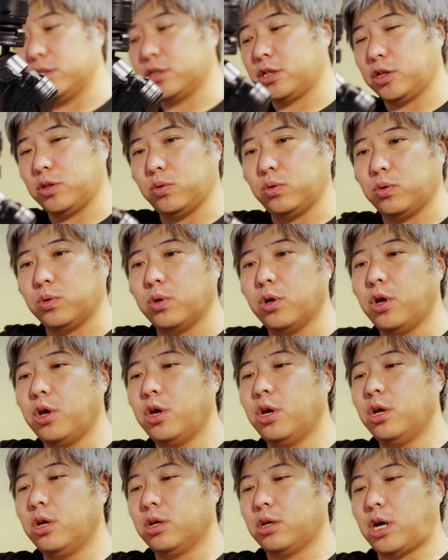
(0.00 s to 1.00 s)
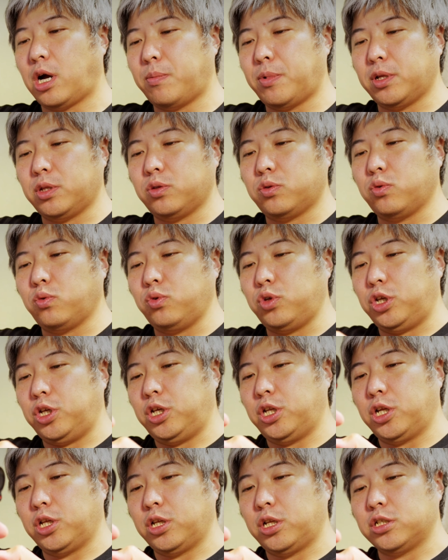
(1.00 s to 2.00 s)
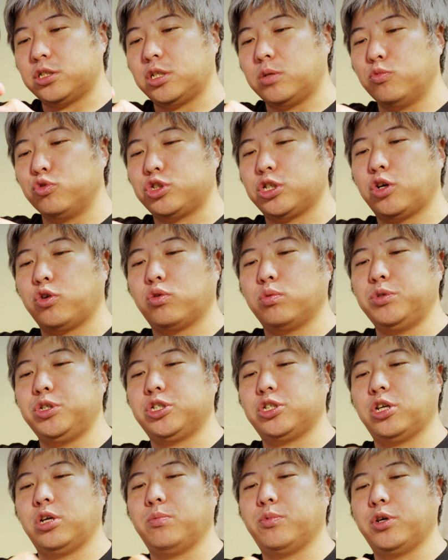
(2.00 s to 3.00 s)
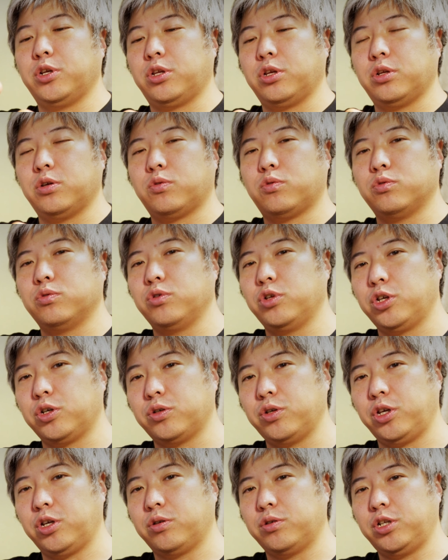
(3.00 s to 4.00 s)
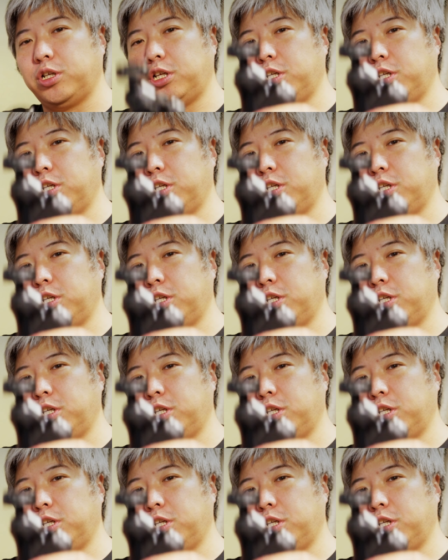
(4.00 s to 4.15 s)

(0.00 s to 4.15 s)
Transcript: すけど、カバン等に入れてですね、持ち運びしたい場合というのは、このようにクイックリ